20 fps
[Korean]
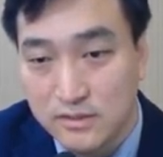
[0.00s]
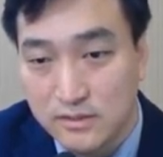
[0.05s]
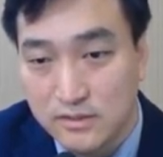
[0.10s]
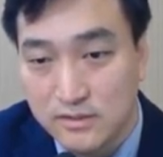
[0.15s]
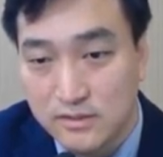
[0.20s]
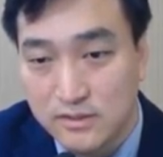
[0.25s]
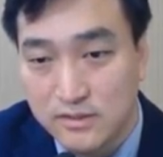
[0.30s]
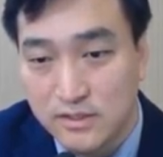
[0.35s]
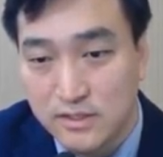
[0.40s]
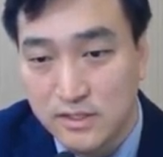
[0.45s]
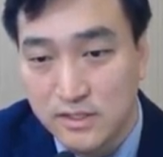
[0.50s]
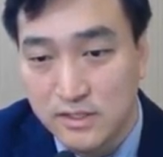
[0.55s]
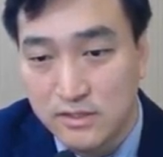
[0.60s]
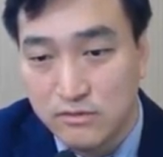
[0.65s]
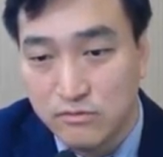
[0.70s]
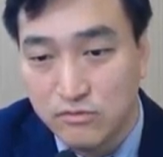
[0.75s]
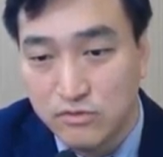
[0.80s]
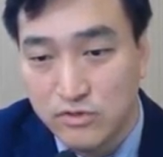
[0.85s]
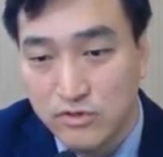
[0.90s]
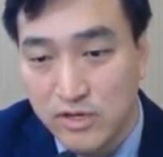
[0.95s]
특히
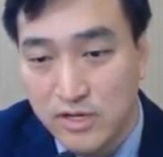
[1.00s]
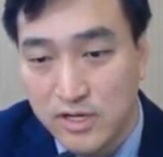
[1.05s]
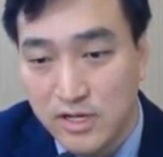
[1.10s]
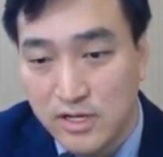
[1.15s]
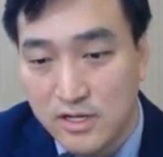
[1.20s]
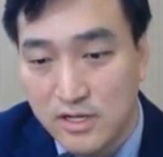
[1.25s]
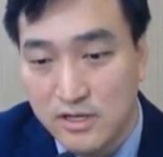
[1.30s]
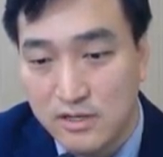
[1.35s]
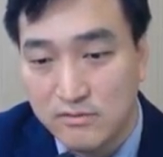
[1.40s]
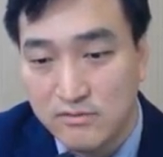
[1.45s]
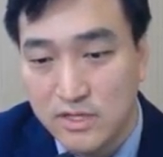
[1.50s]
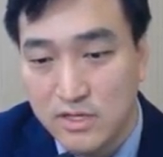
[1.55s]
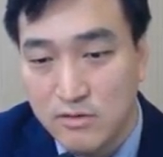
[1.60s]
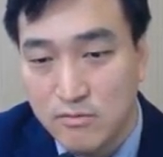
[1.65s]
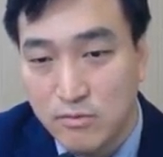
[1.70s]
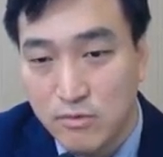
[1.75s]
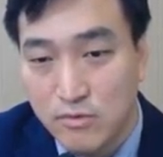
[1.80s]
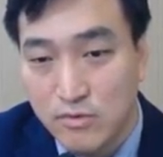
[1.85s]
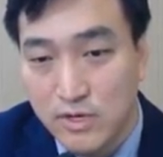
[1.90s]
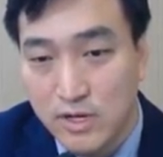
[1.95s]
우리와 가까운
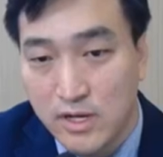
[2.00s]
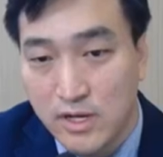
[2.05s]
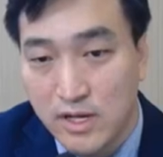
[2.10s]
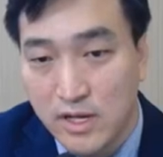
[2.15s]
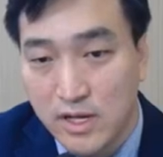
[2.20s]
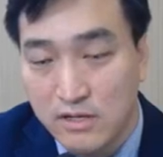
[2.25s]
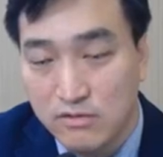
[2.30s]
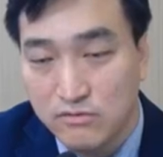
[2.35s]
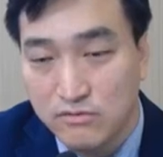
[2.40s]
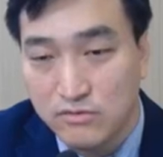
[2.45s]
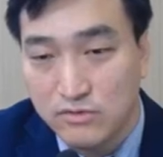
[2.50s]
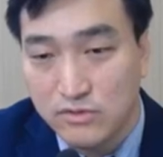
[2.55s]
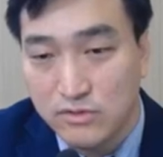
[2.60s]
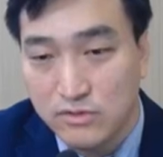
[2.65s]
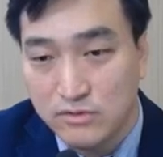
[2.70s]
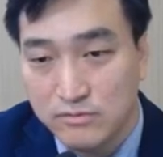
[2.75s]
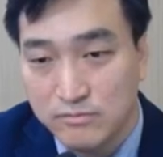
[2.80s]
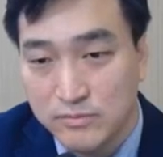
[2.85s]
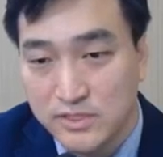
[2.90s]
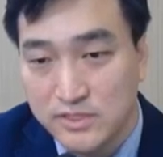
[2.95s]
일본과
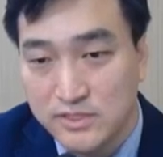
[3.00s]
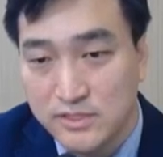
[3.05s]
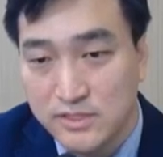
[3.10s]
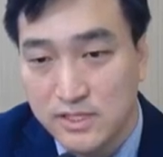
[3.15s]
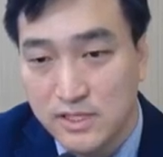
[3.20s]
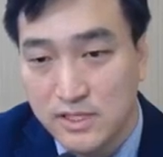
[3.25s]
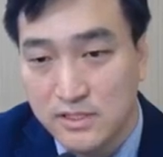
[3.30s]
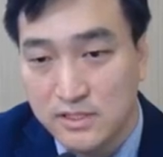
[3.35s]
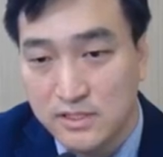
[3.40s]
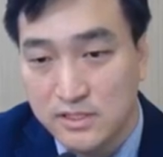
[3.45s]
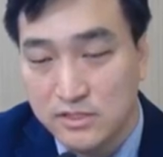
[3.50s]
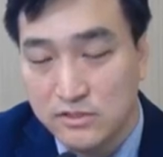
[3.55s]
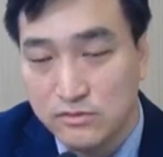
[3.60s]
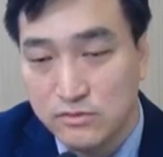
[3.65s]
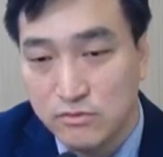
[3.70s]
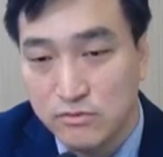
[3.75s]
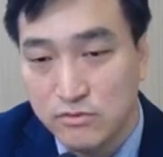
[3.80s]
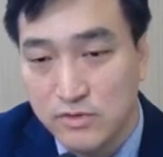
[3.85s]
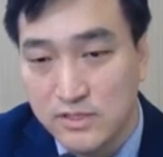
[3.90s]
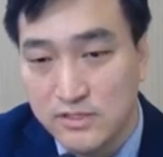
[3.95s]
한국은 비슷한
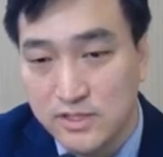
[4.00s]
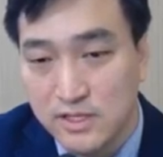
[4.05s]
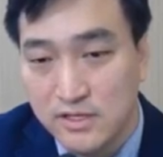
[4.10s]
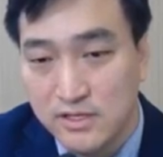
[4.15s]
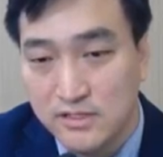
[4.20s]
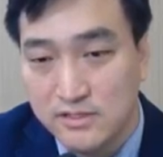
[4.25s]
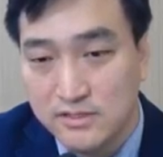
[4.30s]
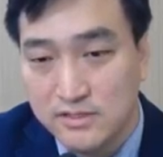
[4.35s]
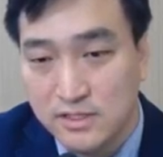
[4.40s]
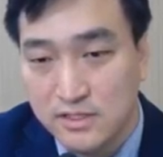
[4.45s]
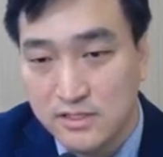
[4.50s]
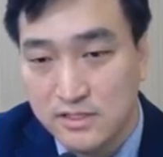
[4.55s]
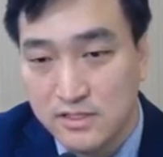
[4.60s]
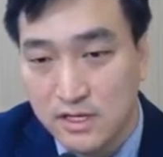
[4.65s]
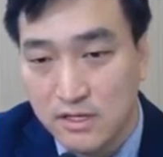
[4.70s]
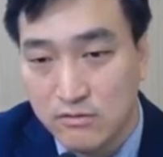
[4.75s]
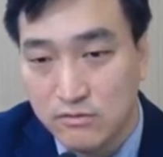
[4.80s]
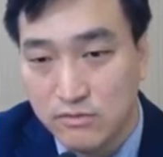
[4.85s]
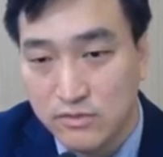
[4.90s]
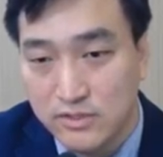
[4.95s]
인종과 생활습관을
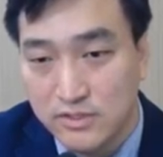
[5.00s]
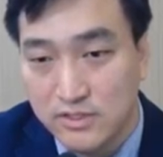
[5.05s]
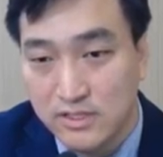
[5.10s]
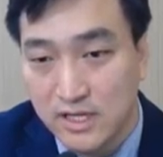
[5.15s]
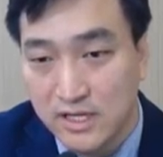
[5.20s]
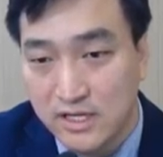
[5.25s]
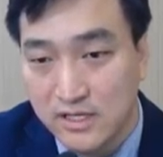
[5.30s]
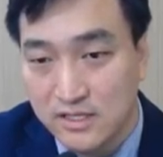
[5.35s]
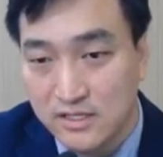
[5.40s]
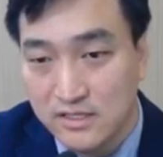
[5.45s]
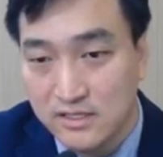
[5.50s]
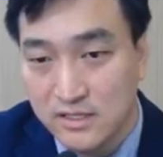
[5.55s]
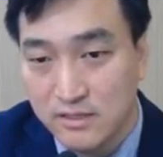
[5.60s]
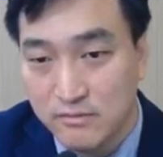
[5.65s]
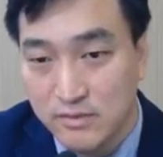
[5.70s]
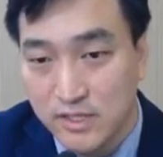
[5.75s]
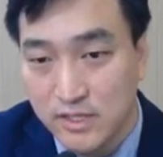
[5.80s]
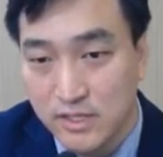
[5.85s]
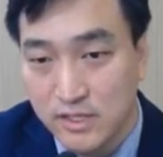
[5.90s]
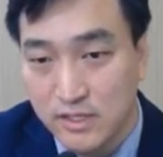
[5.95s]
갖고 있는 나라이기
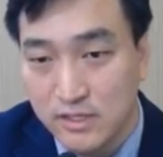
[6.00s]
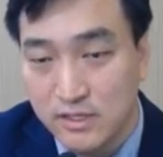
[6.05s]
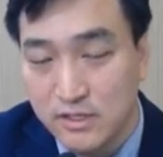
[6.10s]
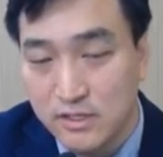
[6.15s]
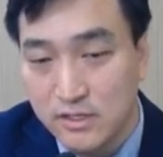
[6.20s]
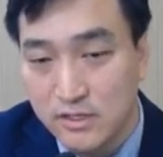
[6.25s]
때문에